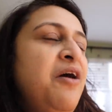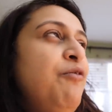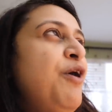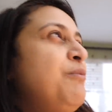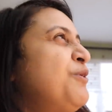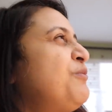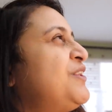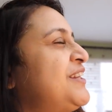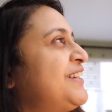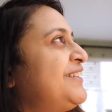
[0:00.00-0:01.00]
वो हम लोग
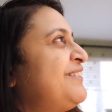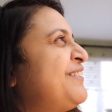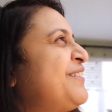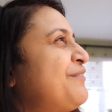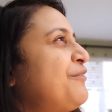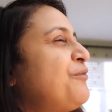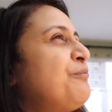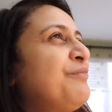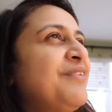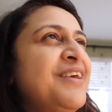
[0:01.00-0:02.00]
बोलते हैं ना वो
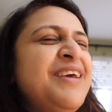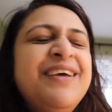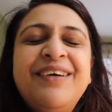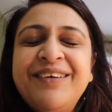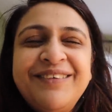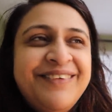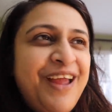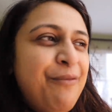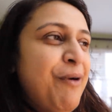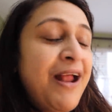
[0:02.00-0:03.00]
आ,
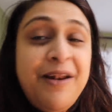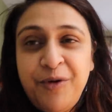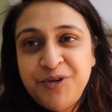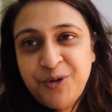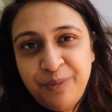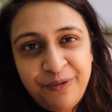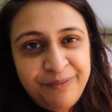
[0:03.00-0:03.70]
क्या भाल्लुक जोर